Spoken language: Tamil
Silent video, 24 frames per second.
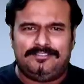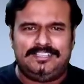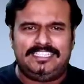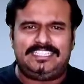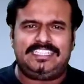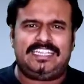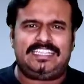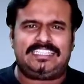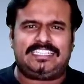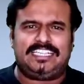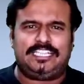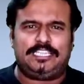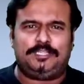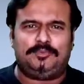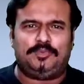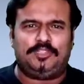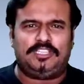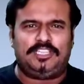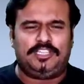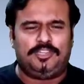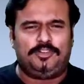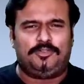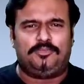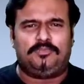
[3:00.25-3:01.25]
விஜய்
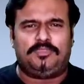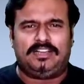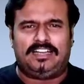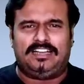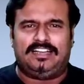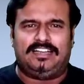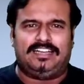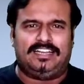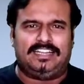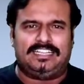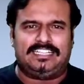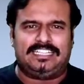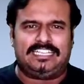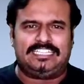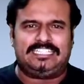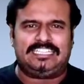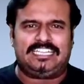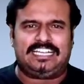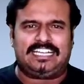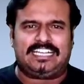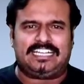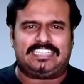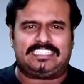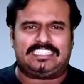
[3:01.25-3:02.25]
சேதுபதியும்
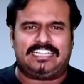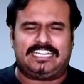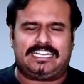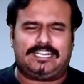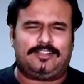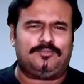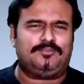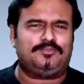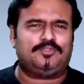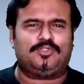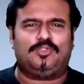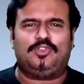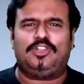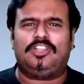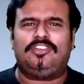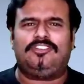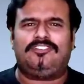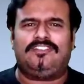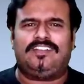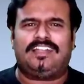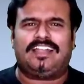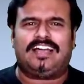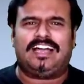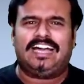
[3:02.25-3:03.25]
ரஜினா கசான்ராவும் சொல்ல
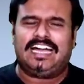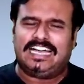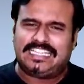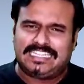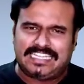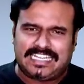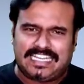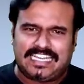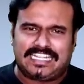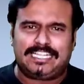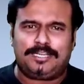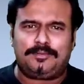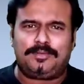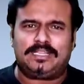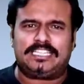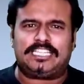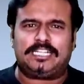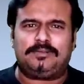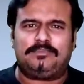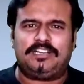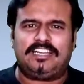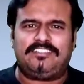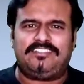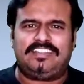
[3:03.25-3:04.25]
வேணாம் அந்த
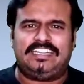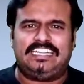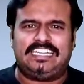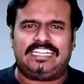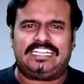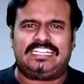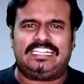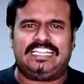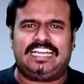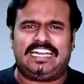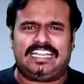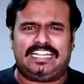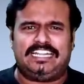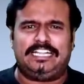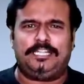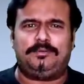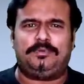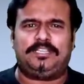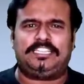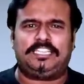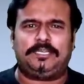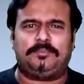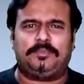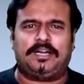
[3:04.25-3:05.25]
கதாபாத்திரமாகவே நின்றுருந்தாங்க
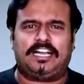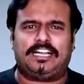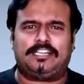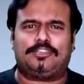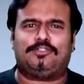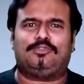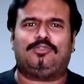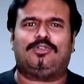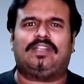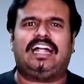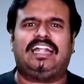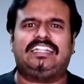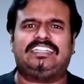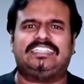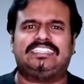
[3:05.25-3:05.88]
ரெண்டு பேர்த்தையும் பார்க்குறதுக்கு ஒரு